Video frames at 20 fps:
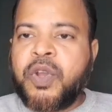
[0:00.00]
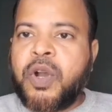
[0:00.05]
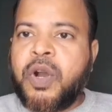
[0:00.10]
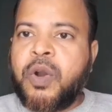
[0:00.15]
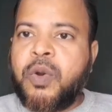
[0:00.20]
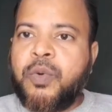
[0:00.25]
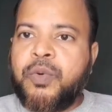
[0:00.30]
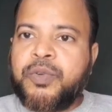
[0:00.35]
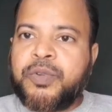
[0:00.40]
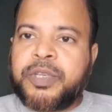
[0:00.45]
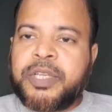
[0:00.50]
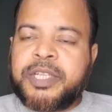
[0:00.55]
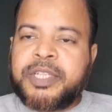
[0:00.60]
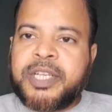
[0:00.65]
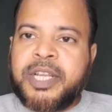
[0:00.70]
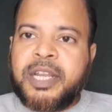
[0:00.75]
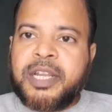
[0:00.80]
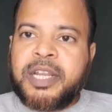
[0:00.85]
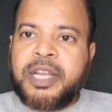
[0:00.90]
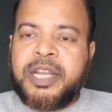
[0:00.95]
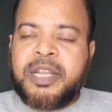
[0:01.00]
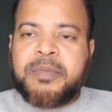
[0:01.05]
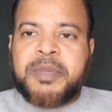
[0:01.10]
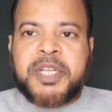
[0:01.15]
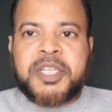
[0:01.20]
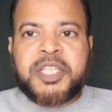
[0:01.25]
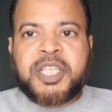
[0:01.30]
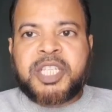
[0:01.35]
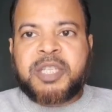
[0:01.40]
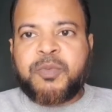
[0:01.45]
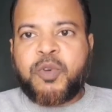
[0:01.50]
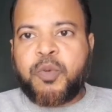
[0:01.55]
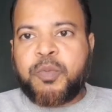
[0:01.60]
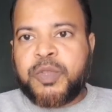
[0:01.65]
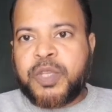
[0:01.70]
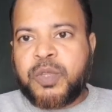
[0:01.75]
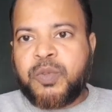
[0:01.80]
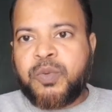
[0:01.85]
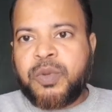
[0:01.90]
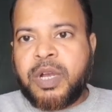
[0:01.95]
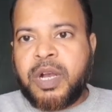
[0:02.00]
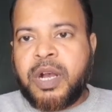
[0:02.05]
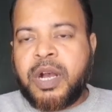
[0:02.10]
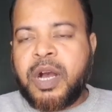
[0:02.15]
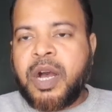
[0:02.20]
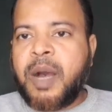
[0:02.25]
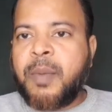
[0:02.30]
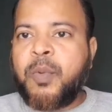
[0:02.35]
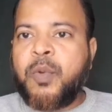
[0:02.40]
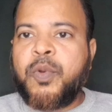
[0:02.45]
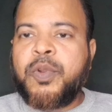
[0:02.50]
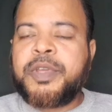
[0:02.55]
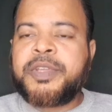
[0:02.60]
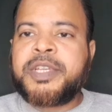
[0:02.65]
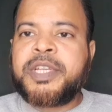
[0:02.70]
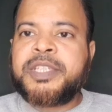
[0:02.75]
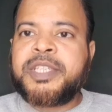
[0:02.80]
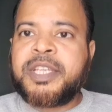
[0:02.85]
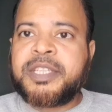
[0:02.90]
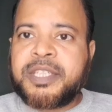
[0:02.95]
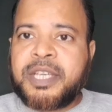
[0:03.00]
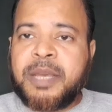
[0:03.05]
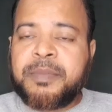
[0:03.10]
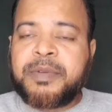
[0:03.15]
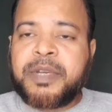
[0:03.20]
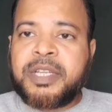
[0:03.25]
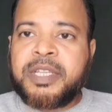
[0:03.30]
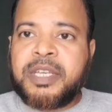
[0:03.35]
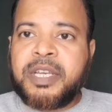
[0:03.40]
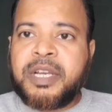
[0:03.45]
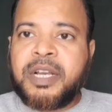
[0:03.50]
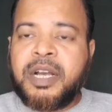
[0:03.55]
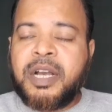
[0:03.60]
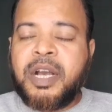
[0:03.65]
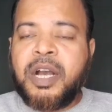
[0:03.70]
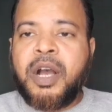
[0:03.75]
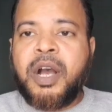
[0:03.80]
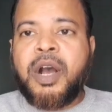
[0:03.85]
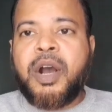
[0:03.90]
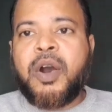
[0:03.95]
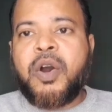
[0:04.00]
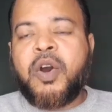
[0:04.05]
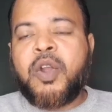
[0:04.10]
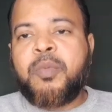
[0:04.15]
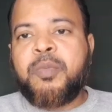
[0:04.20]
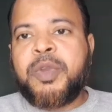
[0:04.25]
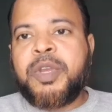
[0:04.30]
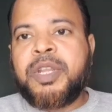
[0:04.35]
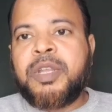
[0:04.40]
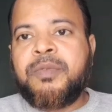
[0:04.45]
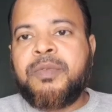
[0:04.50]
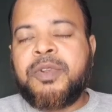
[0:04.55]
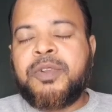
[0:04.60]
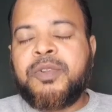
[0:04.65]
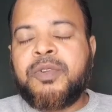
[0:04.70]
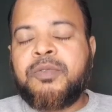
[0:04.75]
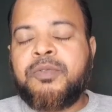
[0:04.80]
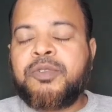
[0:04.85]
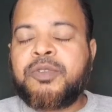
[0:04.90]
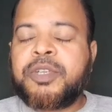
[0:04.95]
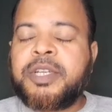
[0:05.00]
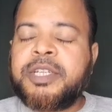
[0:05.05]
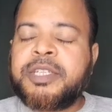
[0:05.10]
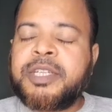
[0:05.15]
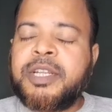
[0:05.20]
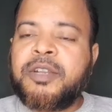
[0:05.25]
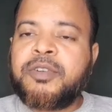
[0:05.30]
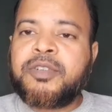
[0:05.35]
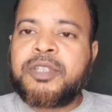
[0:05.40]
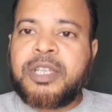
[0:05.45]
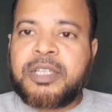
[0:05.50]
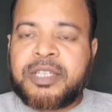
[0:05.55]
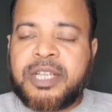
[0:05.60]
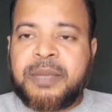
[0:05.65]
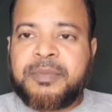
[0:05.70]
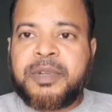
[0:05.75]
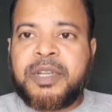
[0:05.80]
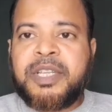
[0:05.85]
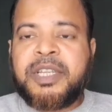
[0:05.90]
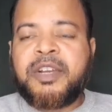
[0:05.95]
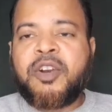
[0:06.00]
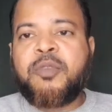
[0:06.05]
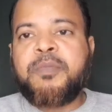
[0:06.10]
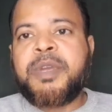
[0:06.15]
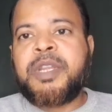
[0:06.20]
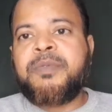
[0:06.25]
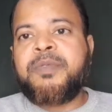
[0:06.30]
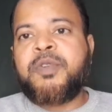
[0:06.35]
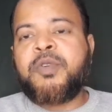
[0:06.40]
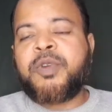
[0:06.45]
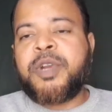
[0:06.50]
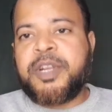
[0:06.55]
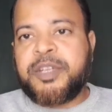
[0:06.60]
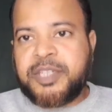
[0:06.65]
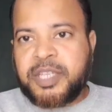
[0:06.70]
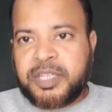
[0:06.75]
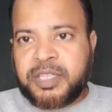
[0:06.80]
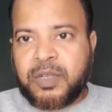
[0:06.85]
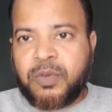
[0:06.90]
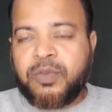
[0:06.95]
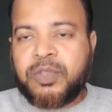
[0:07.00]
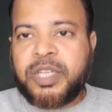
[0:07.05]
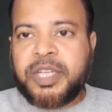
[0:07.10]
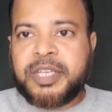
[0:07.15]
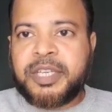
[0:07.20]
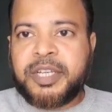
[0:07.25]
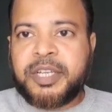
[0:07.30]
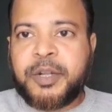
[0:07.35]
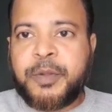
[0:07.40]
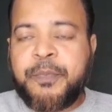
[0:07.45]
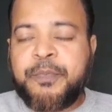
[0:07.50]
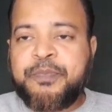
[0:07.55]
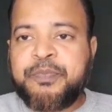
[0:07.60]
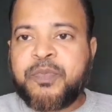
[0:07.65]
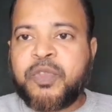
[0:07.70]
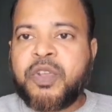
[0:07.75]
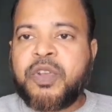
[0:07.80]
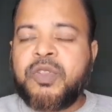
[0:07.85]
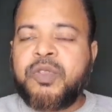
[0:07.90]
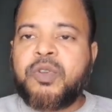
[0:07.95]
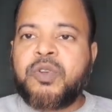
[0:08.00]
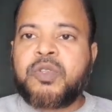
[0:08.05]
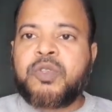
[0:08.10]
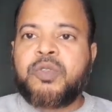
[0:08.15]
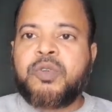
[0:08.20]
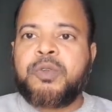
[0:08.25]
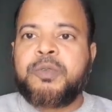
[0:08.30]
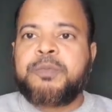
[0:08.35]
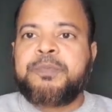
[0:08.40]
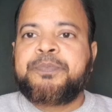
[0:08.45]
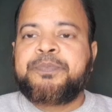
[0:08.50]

और उनके चैनल का लिंक मैं डिस्क्रिप्शन को दे दूँगा आप उन्होंने चैनल सब्सक्राइब करिएगा और मेरी वीडियो उनके चैनल को सब्सक्राइब करिएगा और मेरी वीडियो को एंड तक ज़रूर देखिएगा दोस्तों